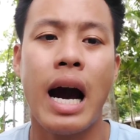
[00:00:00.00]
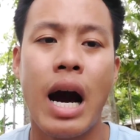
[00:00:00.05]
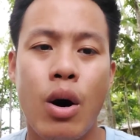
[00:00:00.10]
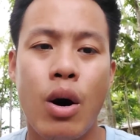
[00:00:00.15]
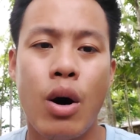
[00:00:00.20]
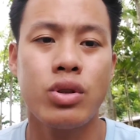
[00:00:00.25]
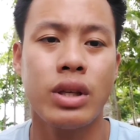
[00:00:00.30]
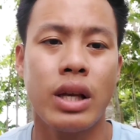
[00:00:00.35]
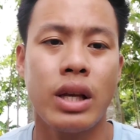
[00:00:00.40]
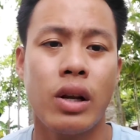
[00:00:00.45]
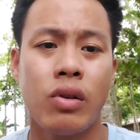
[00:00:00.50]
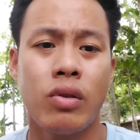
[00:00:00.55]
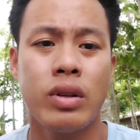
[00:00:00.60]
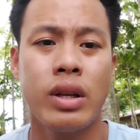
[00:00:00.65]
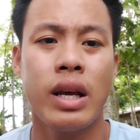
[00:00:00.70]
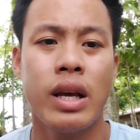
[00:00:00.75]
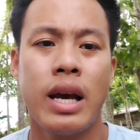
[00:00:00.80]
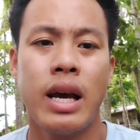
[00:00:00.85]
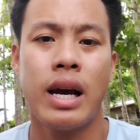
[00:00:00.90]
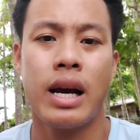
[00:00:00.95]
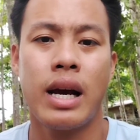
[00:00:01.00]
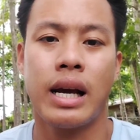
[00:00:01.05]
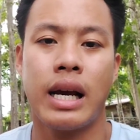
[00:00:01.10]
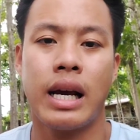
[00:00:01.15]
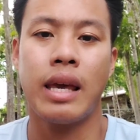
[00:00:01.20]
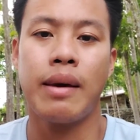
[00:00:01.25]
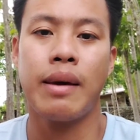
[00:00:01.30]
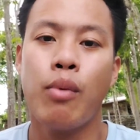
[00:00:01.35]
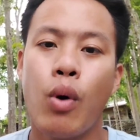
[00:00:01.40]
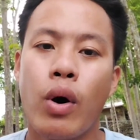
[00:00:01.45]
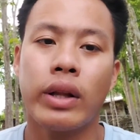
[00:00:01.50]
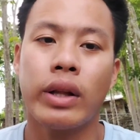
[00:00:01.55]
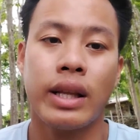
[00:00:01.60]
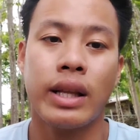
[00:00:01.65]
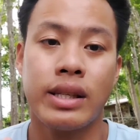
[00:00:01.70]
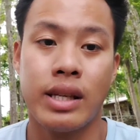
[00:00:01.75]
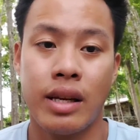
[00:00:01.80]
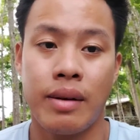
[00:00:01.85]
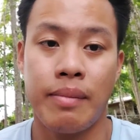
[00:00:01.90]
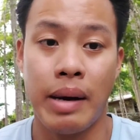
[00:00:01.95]
house karon nga gibuhat
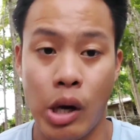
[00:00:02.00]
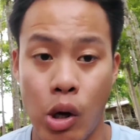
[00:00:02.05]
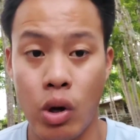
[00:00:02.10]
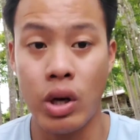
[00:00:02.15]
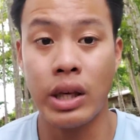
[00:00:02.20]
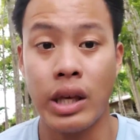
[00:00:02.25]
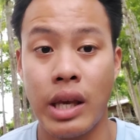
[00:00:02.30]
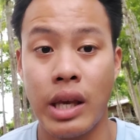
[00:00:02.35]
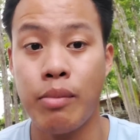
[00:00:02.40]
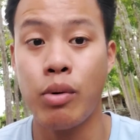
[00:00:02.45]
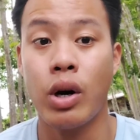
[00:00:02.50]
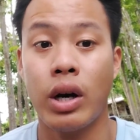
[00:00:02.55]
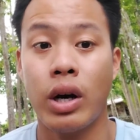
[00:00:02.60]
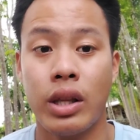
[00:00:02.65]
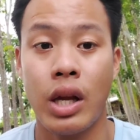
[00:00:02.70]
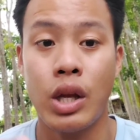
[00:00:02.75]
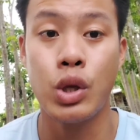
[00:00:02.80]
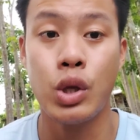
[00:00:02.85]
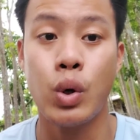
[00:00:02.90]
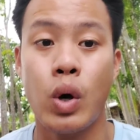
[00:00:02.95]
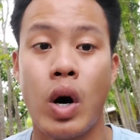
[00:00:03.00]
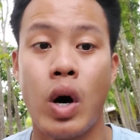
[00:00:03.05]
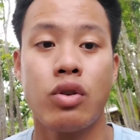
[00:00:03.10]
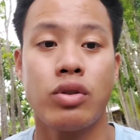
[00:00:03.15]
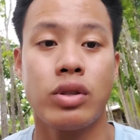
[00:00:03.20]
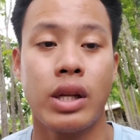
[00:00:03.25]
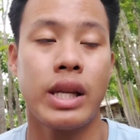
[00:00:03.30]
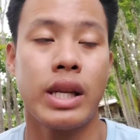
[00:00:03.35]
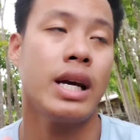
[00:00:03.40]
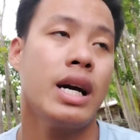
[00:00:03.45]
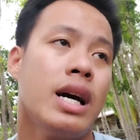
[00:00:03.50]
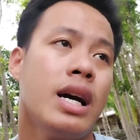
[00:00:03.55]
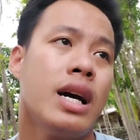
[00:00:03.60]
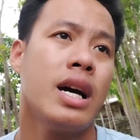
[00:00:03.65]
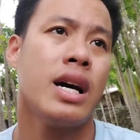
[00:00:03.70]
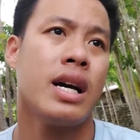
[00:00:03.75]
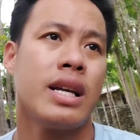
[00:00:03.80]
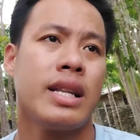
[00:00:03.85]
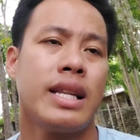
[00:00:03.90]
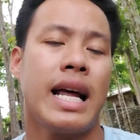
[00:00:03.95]
sad bag-o lang gibuhat na new house na niya
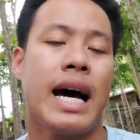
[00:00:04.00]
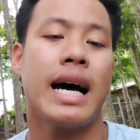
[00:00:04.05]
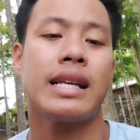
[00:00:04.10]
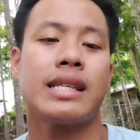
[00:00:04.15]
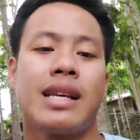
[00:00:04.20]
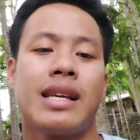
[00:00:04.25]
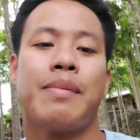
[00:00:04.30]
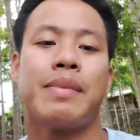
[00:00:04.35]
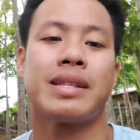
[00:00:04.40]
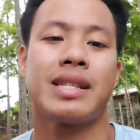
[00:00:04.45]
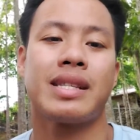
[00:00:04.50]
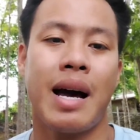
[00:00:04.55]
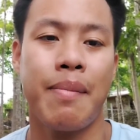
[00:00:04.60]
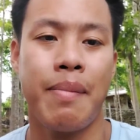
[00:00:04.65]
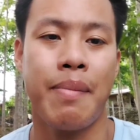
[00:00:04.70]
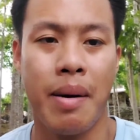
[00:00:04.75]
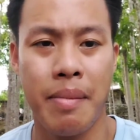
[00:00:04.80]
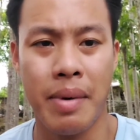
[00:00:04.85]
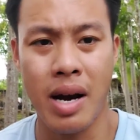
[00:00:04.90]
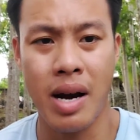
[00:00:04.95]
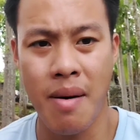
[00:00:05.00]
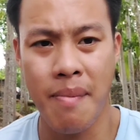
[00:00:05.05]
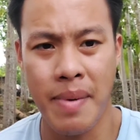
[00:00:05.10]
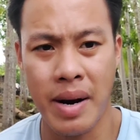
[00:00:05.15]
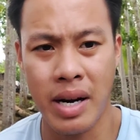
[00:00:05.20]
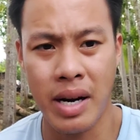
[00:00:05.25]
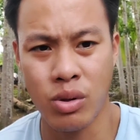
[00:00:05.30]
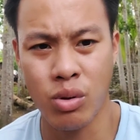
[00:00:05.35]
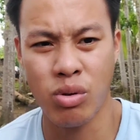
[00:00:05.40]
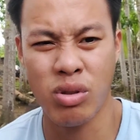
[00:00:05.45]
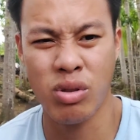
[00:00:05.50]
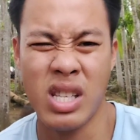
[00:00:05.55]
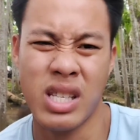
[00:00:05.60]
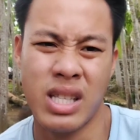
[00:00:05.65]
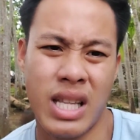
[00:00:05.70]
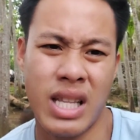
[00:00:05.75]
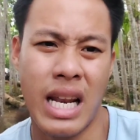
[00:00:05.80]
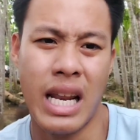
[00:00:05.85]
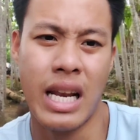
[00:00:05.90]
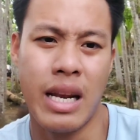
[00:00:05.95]
naa sa masaba mga kapart. So since
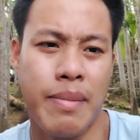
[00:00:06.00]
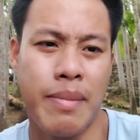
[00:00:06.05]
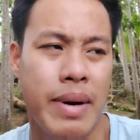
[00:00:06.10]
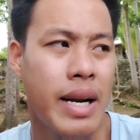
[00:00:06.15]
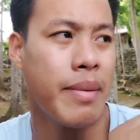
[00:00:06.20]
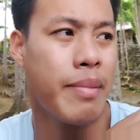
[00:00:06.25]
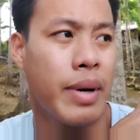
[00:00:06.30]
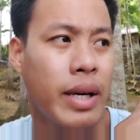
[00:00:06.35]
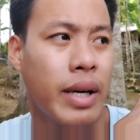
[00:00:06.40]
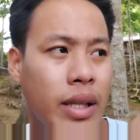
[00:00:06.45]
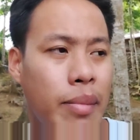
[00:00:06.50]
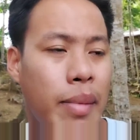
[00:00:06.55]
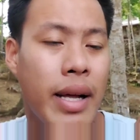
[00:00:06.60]
dili naman ang mga